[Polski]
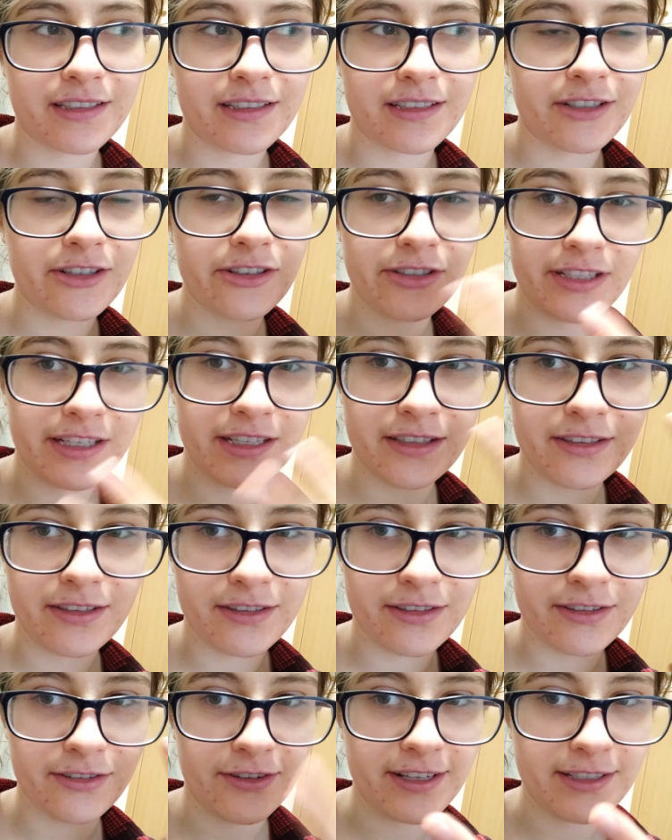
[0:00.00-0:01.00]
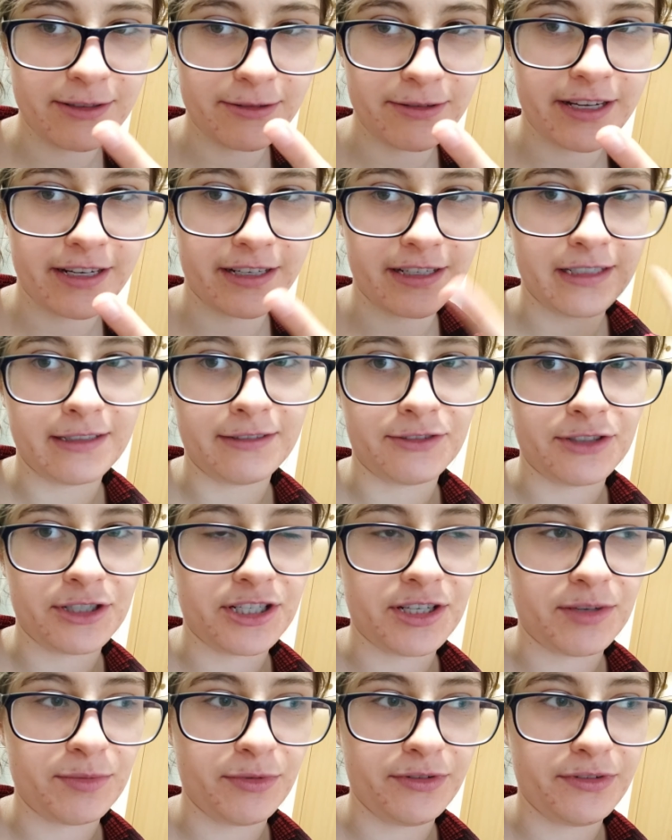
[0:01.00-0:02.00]
Tylko te dwa cukierki za
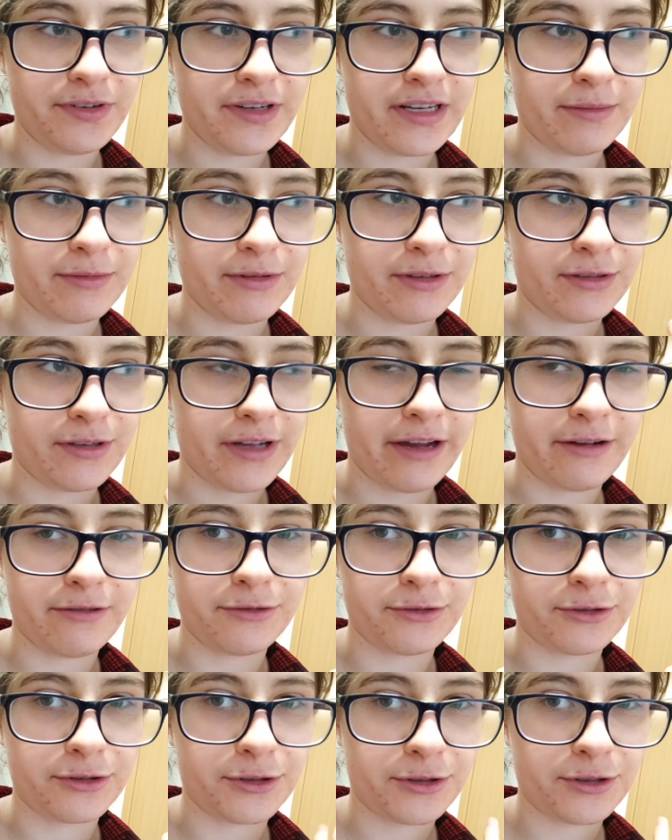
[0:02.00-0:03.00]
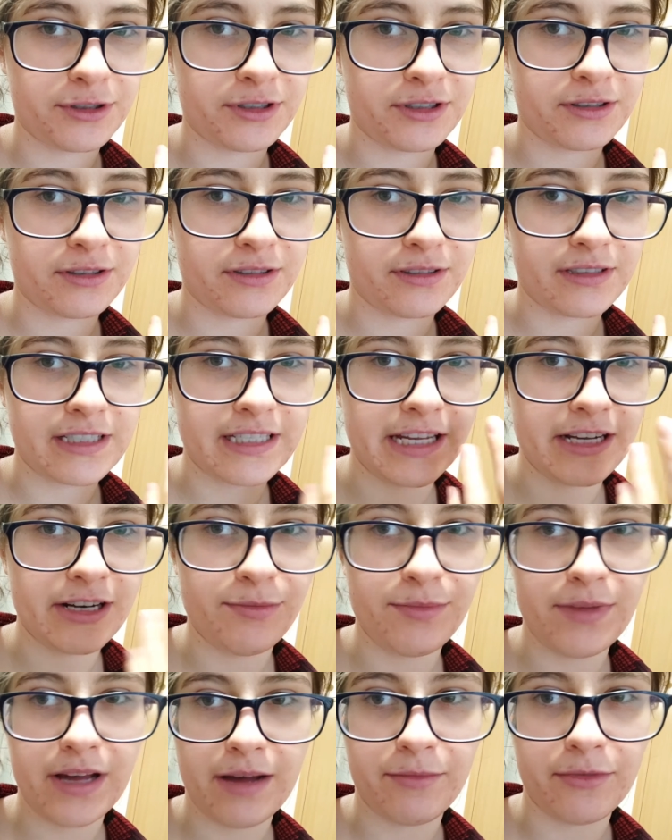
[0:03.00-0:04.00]
wcześnie mówiłam, no to jak już
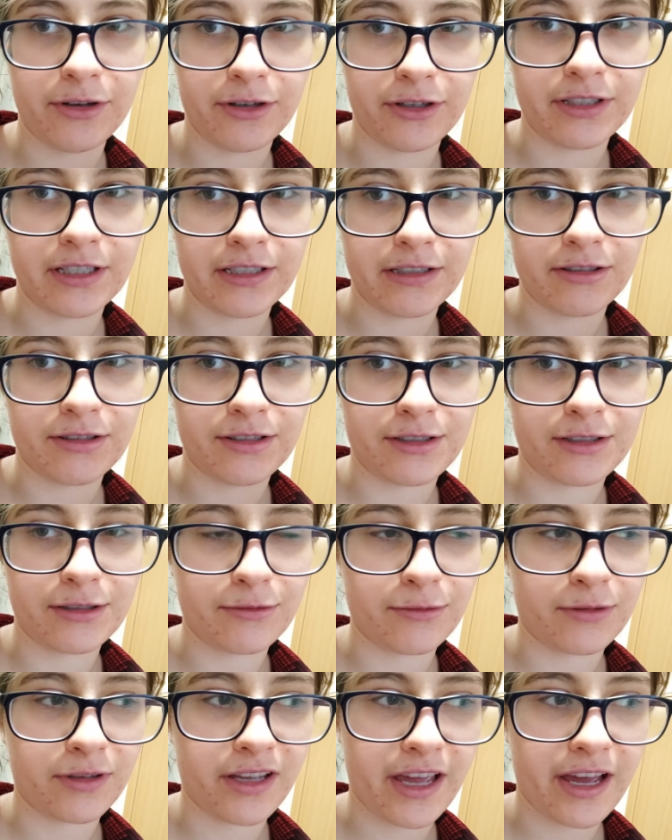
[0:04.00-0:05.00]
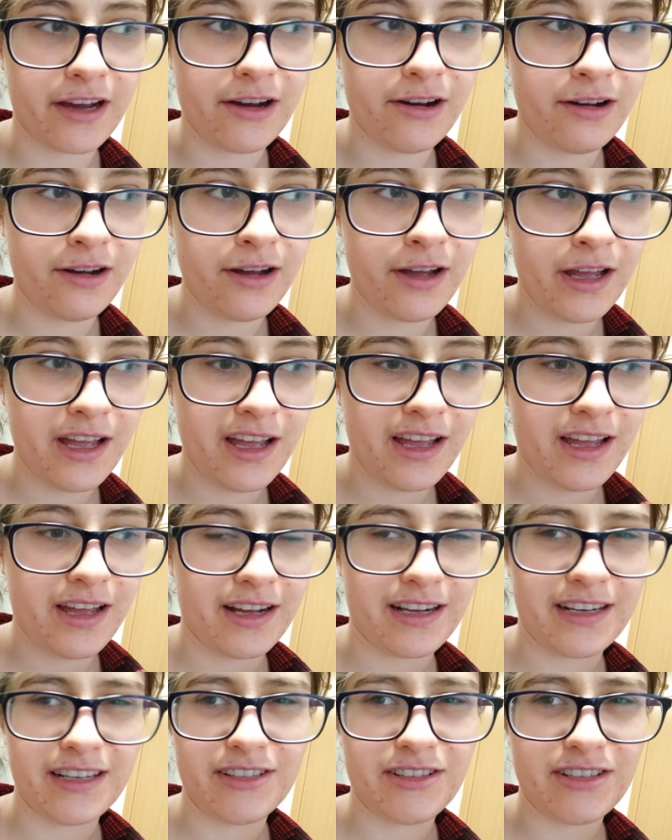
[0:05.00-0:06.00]
serio miałam ochotę coś słodkiego,
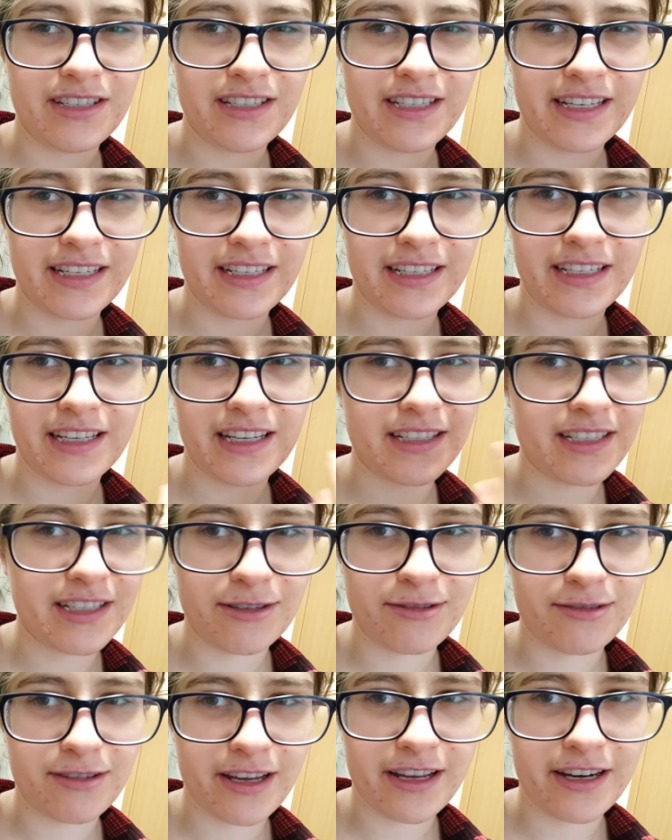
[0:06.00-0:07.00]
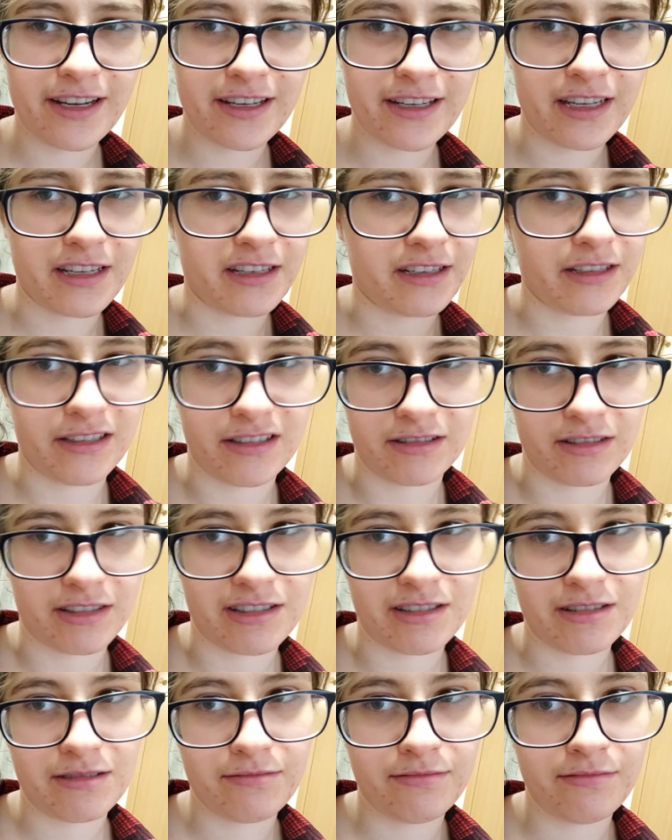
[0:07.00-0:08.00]
ale to jest tak jeden cukierek i
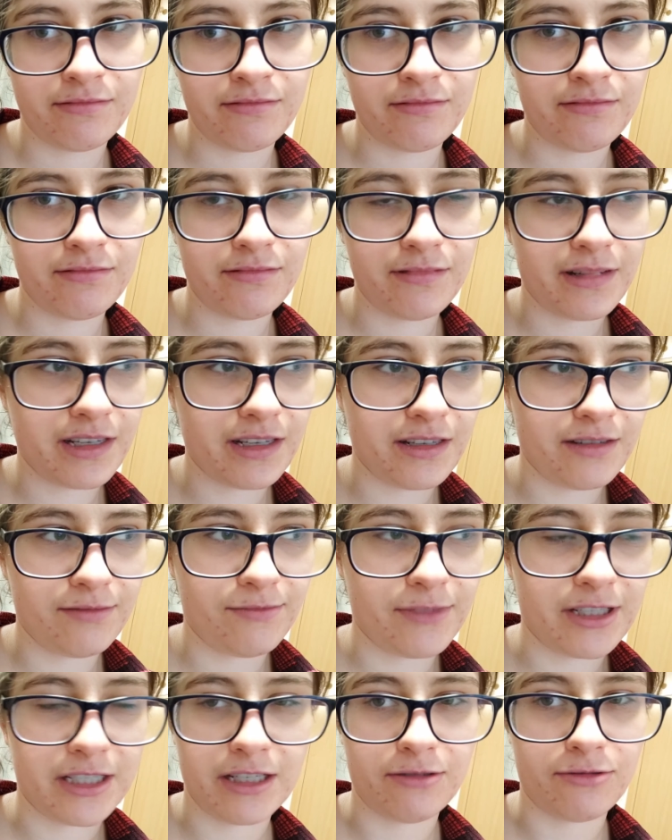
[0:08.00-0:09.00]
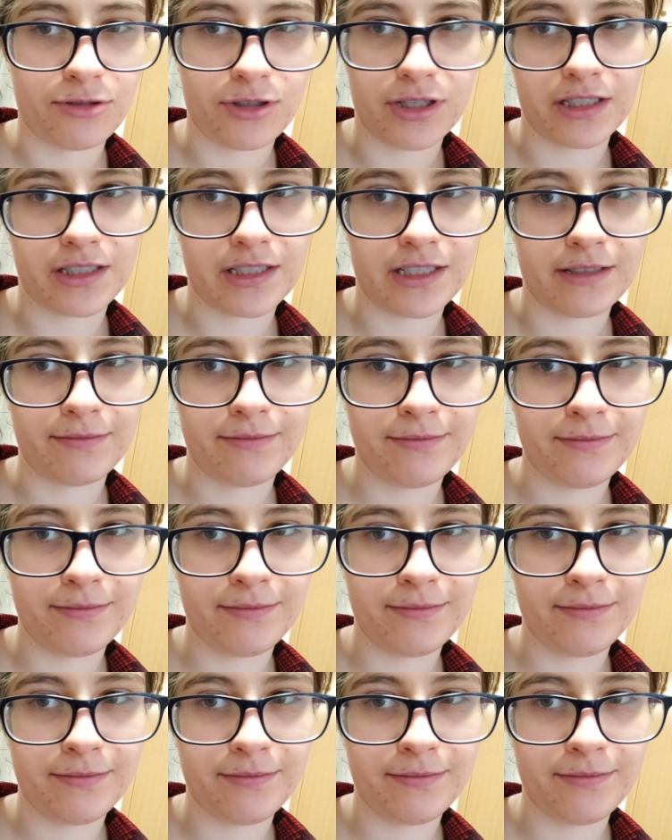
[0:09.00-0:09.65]
koniec. I mi się już nie chce.